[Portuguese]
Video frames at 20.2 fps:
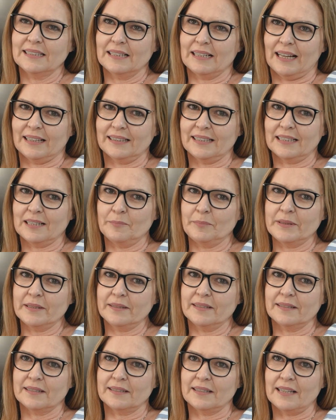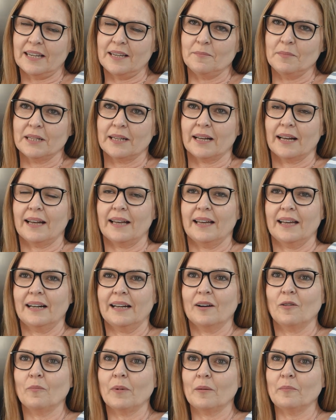A, terapia sistêmica,
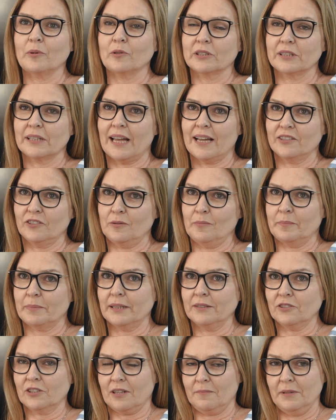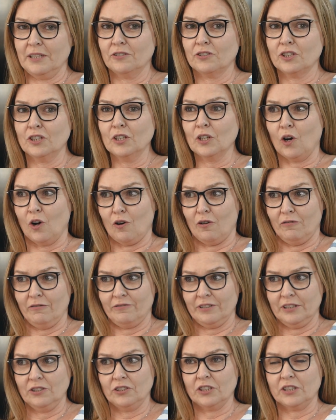ela é uma abordagem praticamente
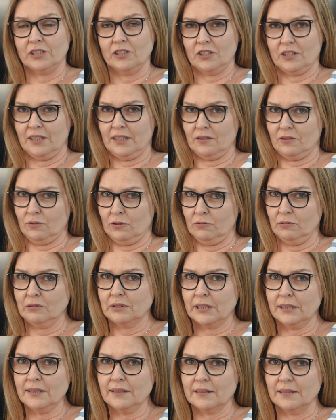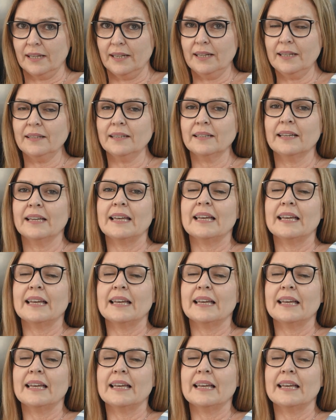nova diante das outras, né?